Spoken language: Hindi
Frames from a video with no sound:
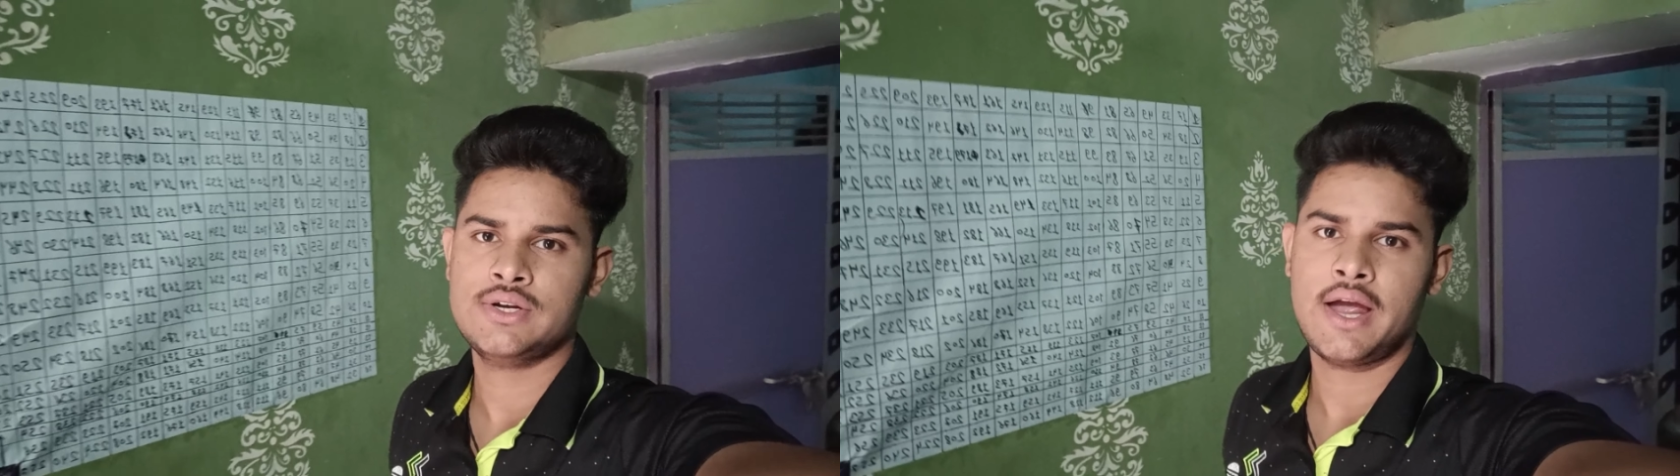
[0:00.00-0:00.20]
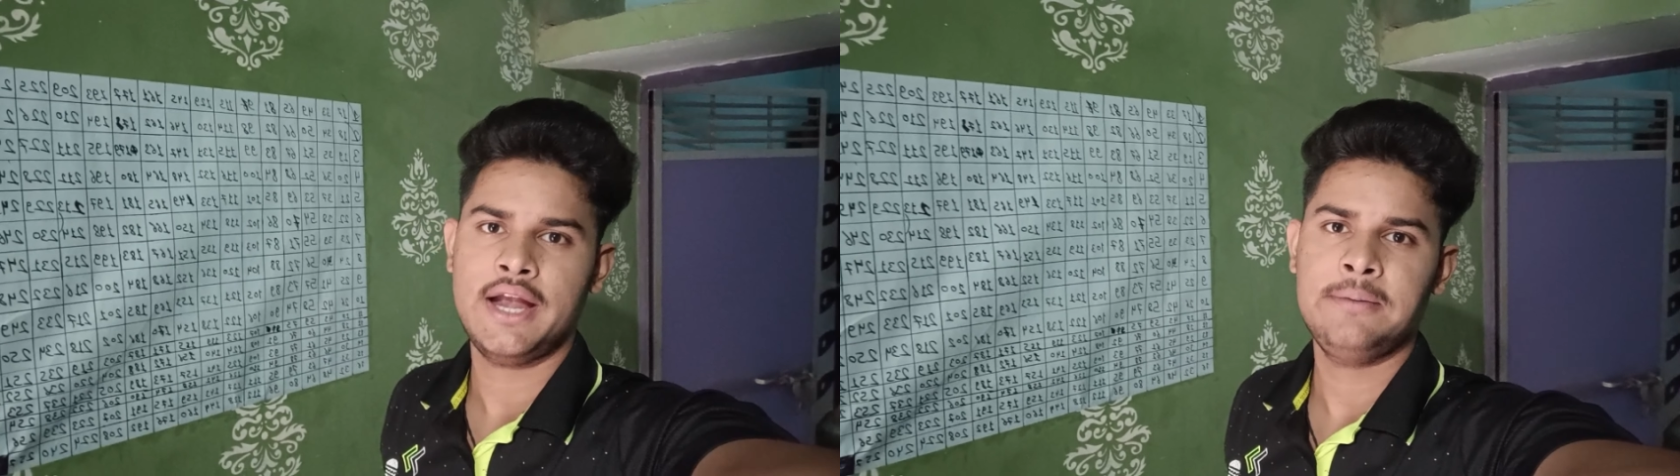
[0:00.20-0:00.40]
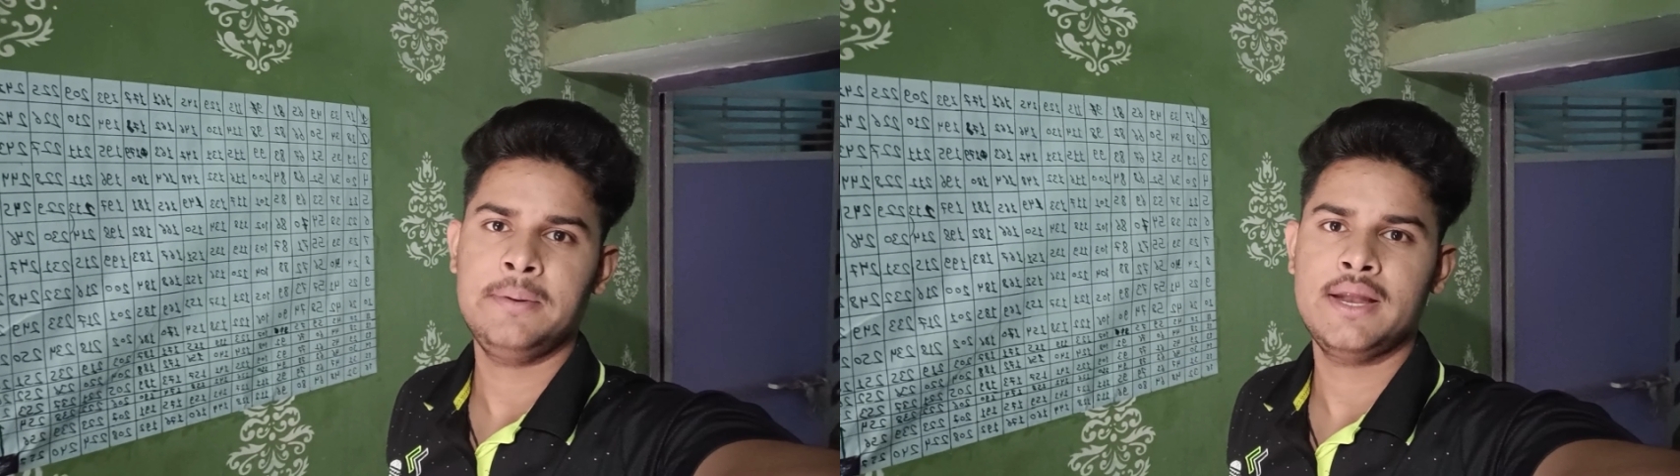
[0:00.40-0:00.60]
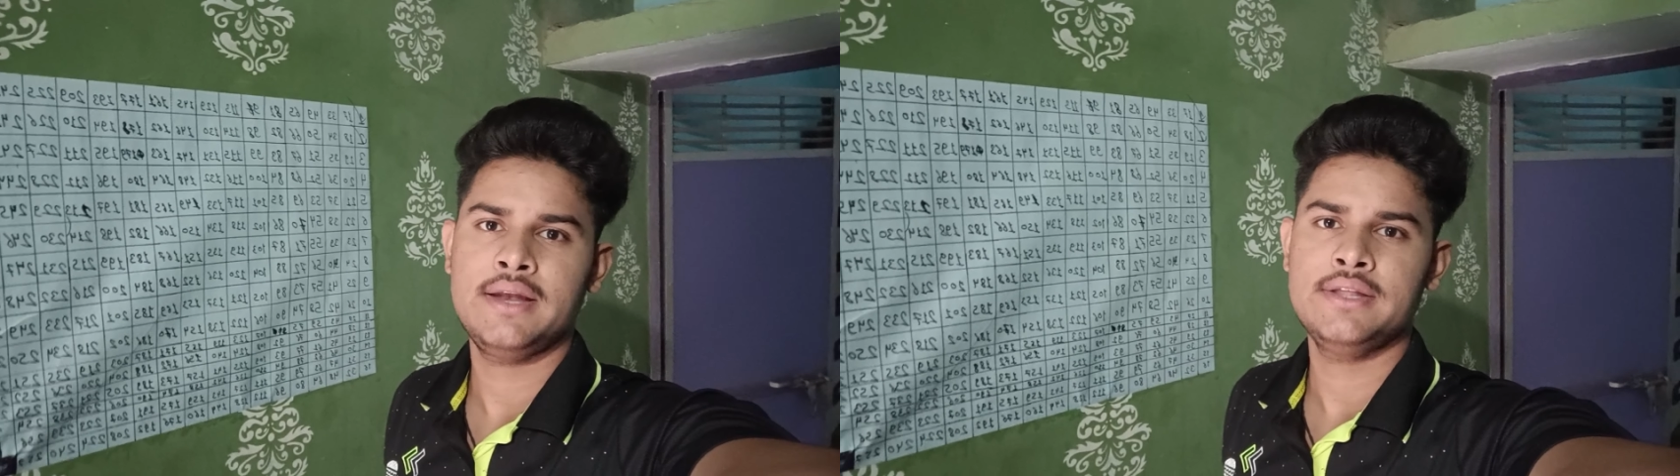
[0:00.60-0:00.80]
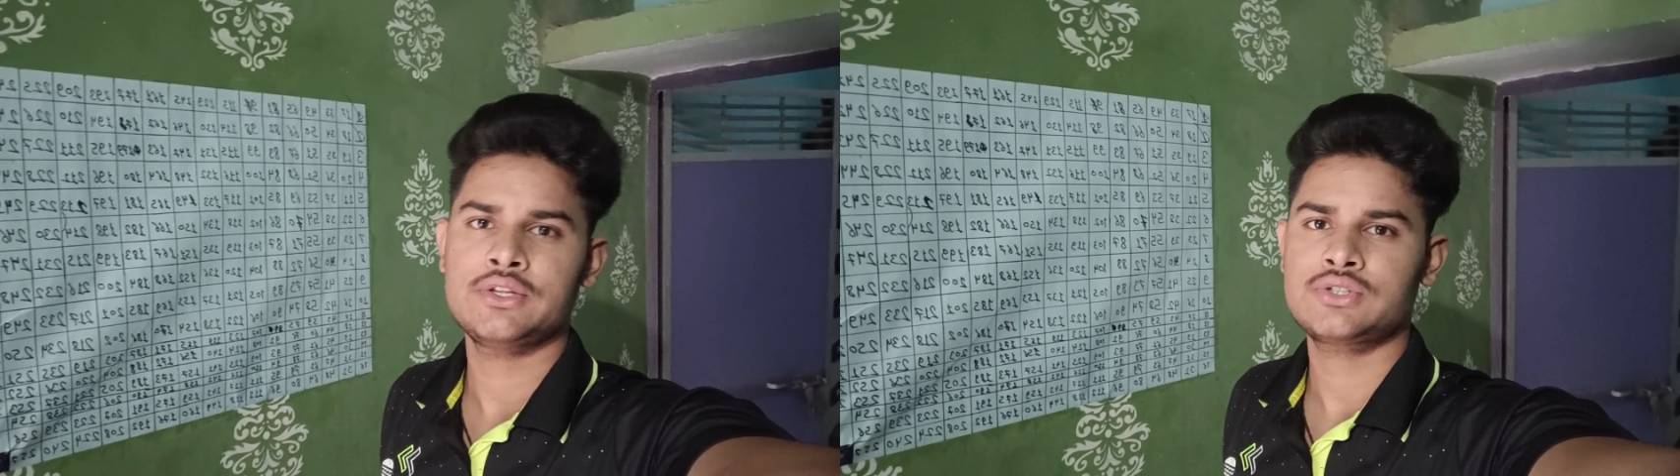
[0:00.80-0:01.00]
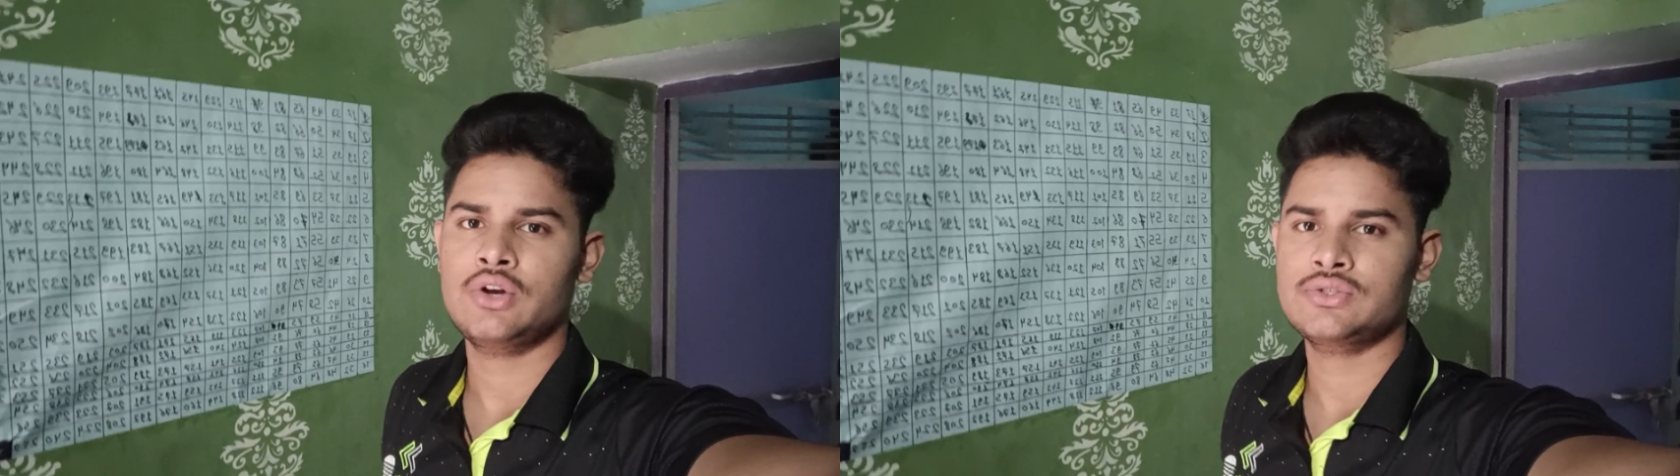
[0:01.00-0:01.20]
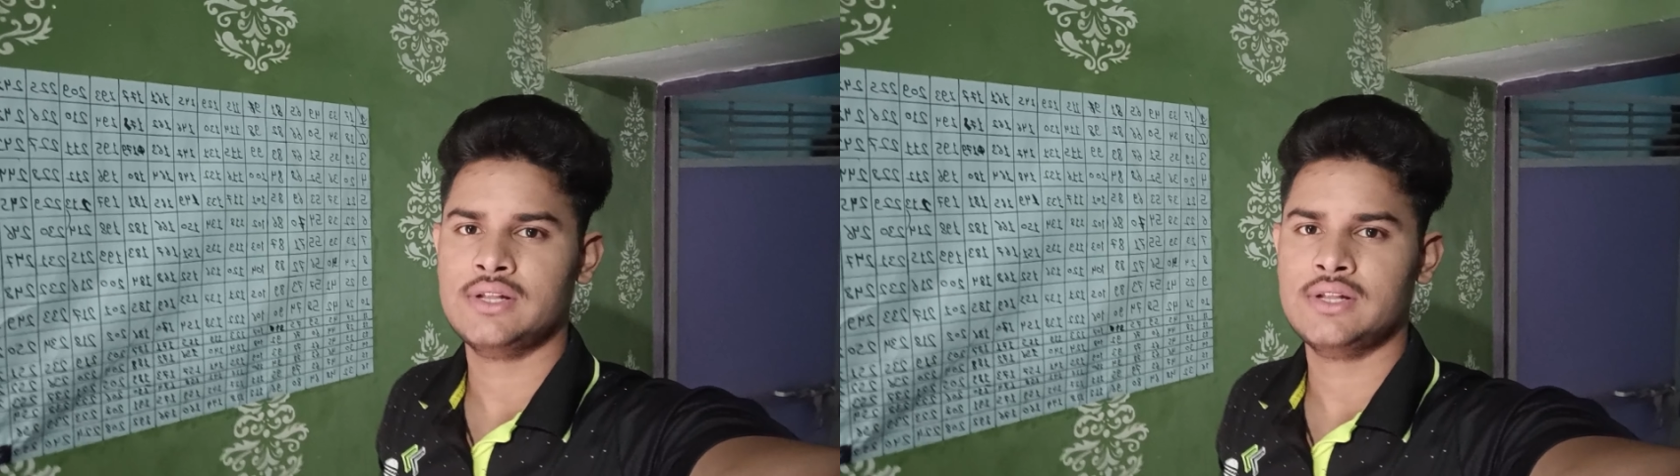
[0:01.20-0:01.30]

और मुझे डाइट भी लेनी है तो